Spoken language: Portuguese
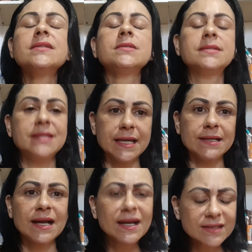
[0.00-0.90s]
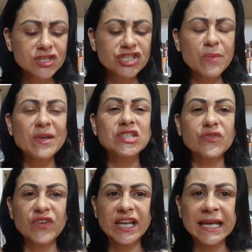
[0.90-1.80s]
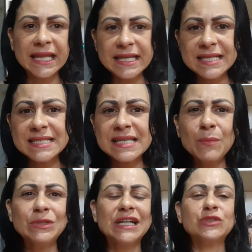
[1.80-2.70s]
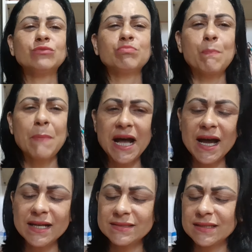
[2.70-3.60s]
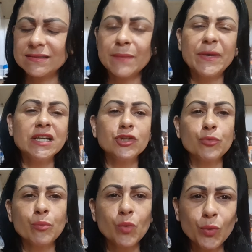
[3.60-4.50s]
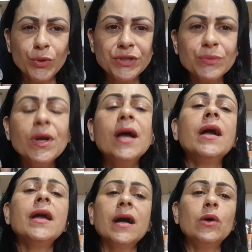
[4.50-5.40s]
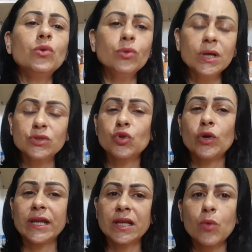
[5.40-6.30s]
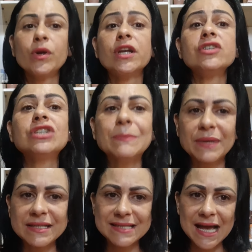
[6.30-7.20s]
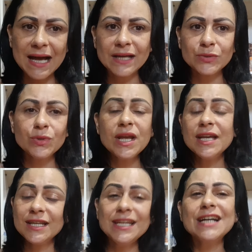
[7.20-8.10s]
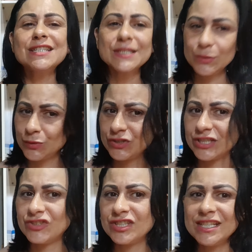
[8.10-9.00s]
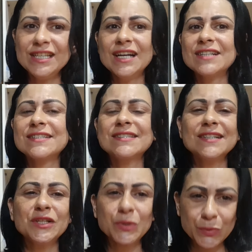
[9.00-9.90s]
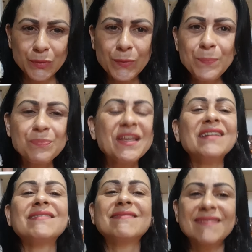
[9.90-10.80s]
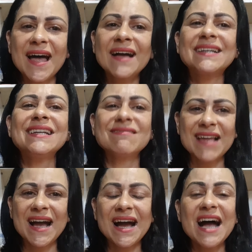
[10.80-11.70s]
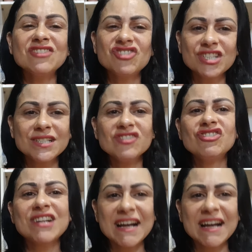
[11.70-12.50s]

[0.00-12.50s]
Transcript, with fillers: Sim, cada dia mais feliz, a mulher não para, tá trabalhando muito. O Antônio, que é um grande empresário. E a Zilu, gente. E a Zilu tá que tá radiante